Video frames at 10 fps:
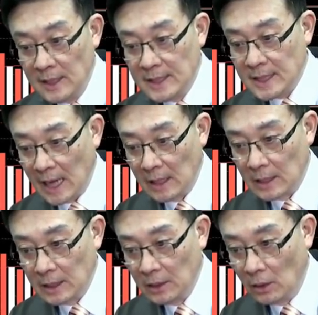
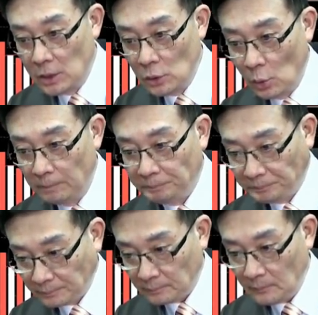整个哈，就是说
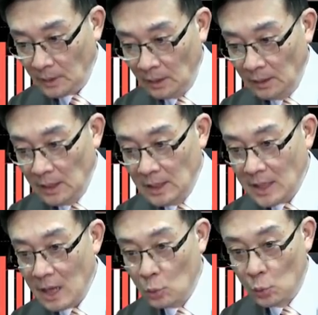你
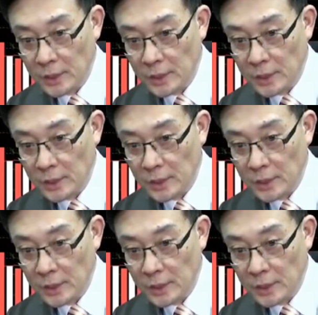在股